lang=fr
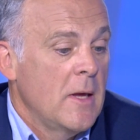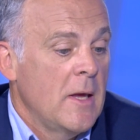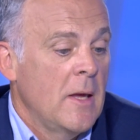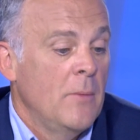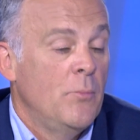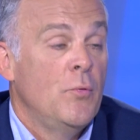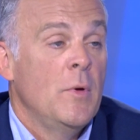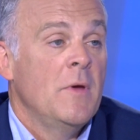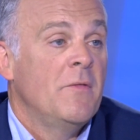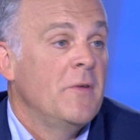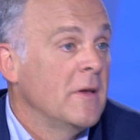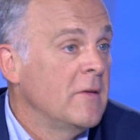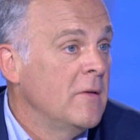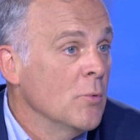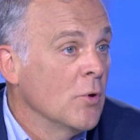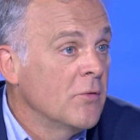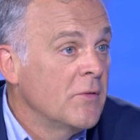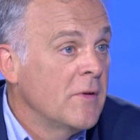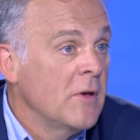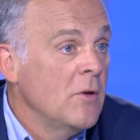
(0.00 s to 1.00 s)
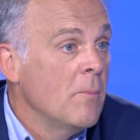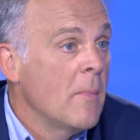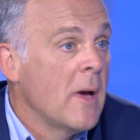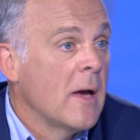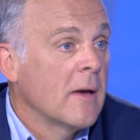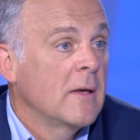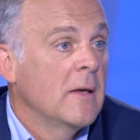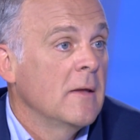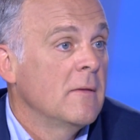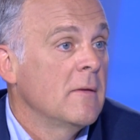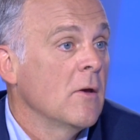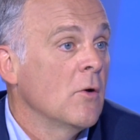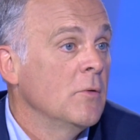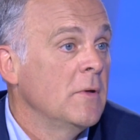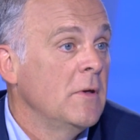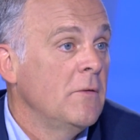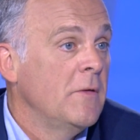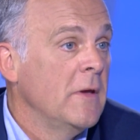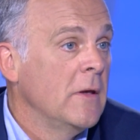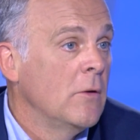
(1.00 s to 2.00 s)
Et puis, effectivement, c'était une marque qui était en
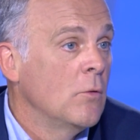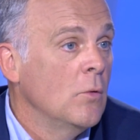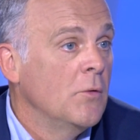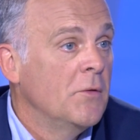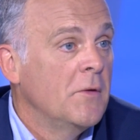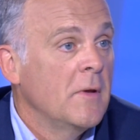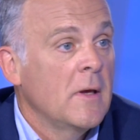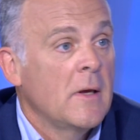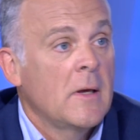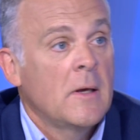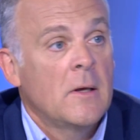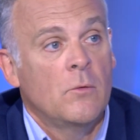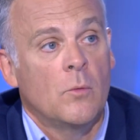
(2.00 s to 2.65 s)
difficulté